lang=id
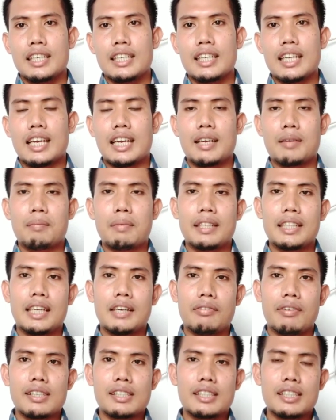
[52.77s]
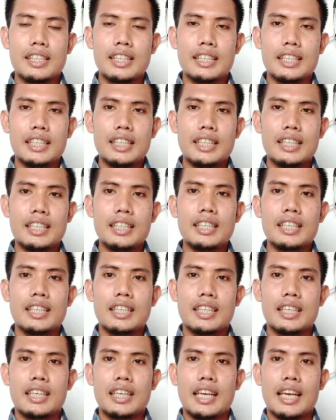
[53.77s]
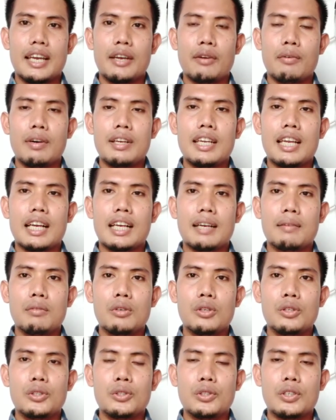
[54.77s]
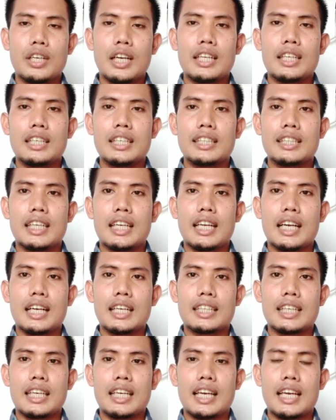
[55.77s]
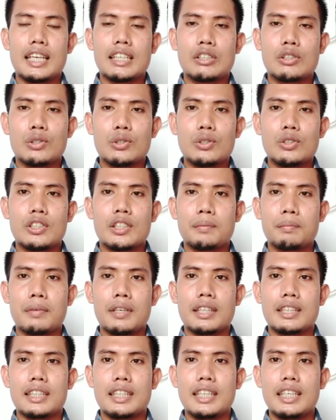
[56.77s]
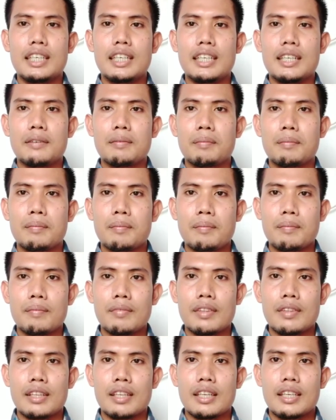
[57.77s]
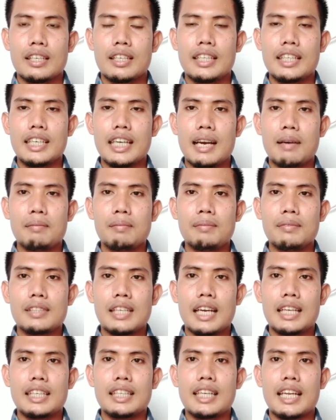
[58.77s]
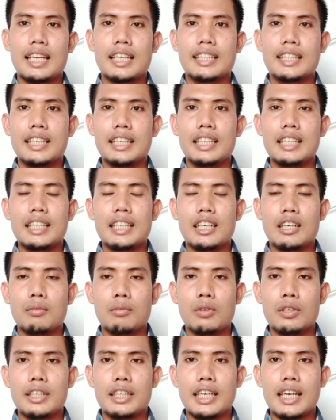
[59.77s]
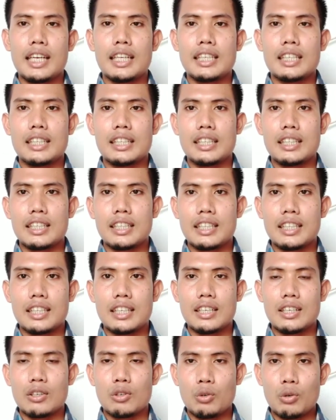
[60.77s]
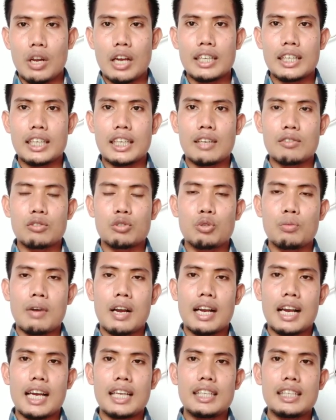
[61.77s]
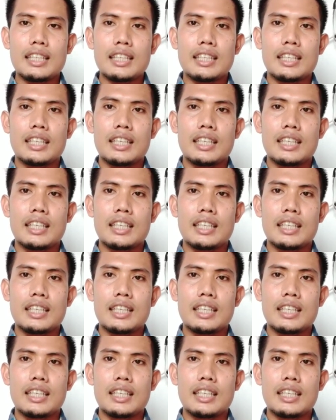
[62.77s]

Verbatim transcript: Nah, pada fase ini hewan akan menunjukkan gejala-gejala estrus seperti diam saat dinaiki, kemudian kurangnya nafsu makan,